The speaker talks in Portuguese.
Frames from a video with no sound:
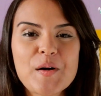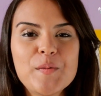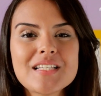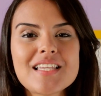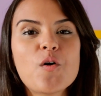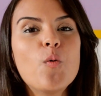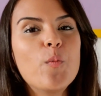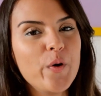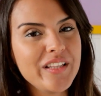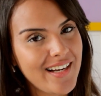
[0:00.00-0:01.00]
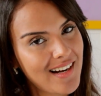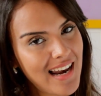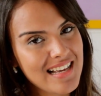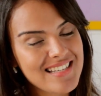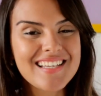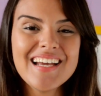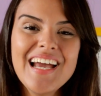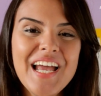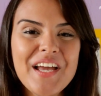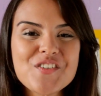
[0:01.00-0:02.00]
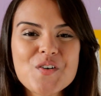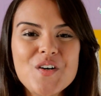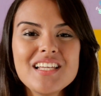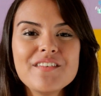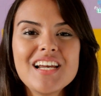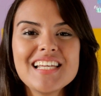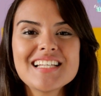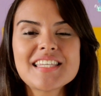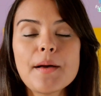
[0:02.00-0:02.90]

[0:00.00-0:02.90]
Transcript: começar com muita classe, eu escolhi uma linha de